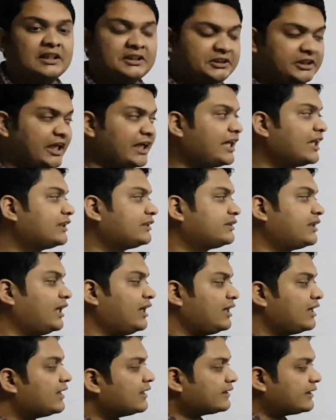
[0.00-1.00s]
সেক্ষেত্রে
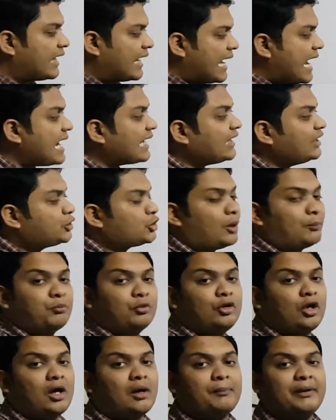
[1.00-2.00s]
তার আগের
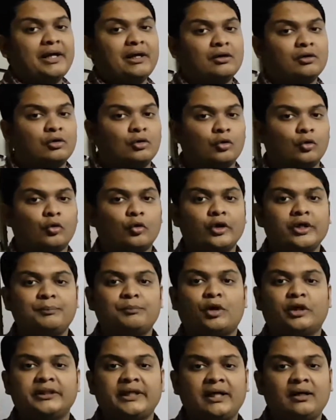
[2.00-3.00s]
সবগুলো হবে ওই
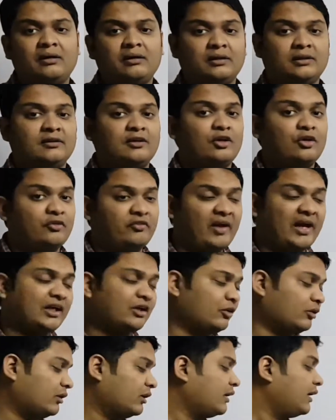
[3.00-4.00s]
পদের
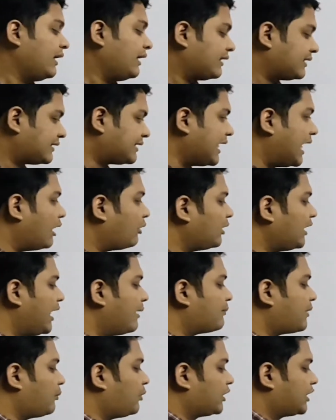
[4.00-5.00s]
ফ্যাক্টর তাহলে
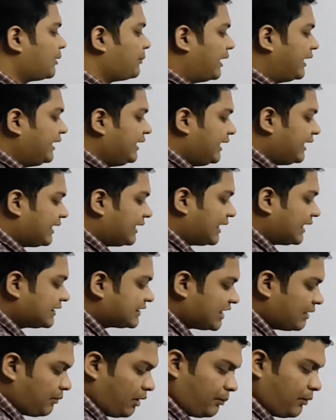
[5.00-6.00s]
আমরা বলতে পারি এখানে
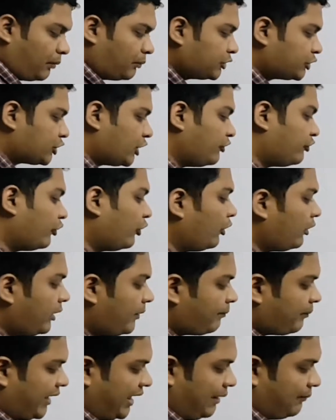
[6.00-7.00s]
এলসিএম হবে অবশ্যই ফোর
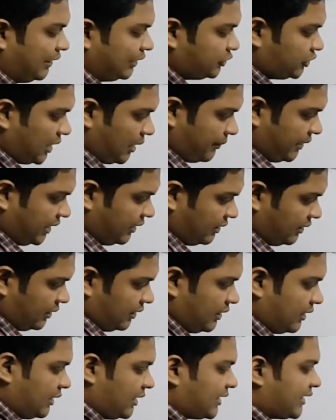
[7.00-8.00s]
এবার যদি আমি
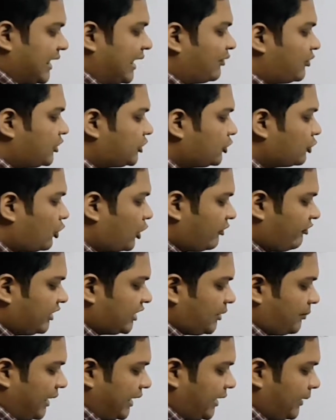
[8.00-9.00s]
ক্যালকুলেশন করে
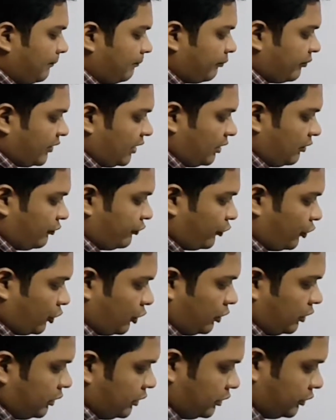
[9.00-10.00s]
ফেলতে পারি
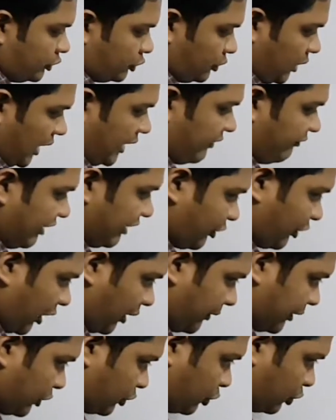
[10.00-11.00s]
ফোর টু দা ডিভাইড করা
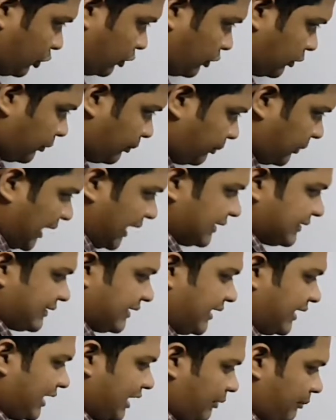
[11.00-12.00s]
হবে টু প্লাস
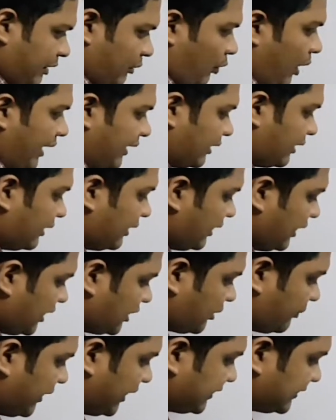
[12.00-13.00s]
এখানে হবে ওয়ান
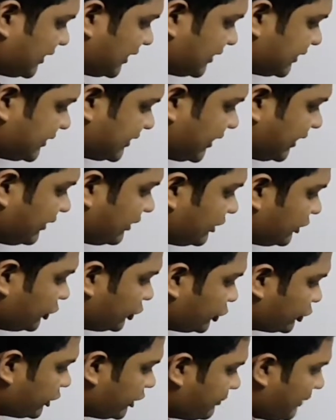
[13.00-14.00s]
তোমার অ্যান্সার আসছে
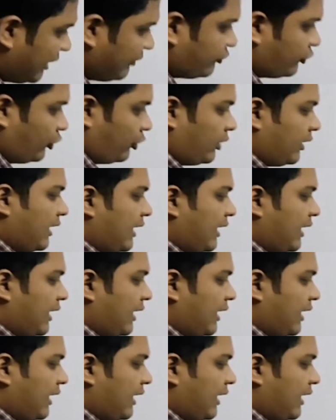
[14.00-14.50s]
থ্রি বাই ফোর